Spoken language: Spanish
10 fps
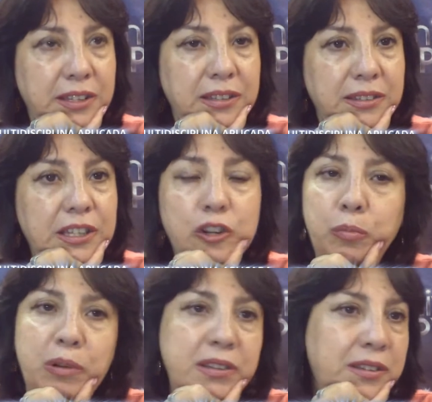así es y
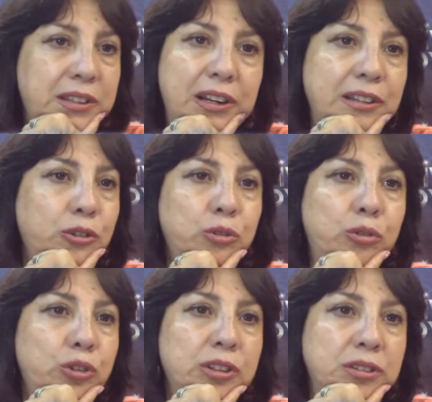no puedes hacer las dos
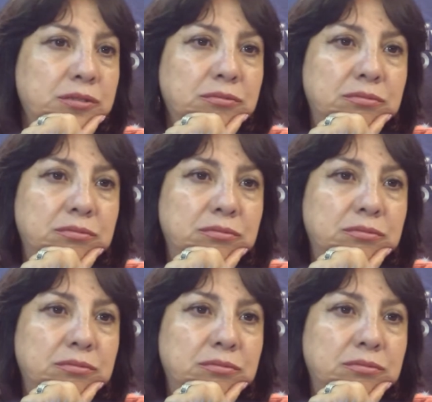cosas